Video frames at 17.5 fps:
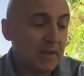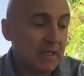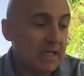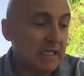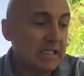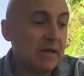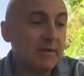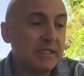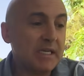
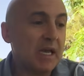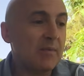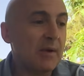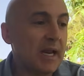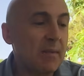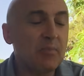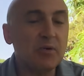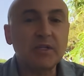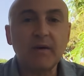Ya sabéis que hay
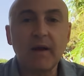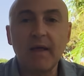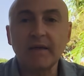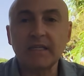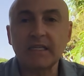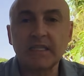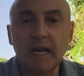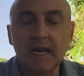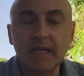varias
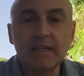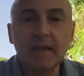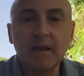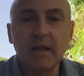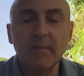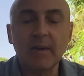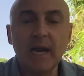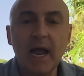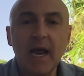posibilidades, está el Inter
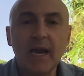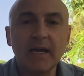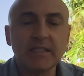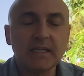de Milán,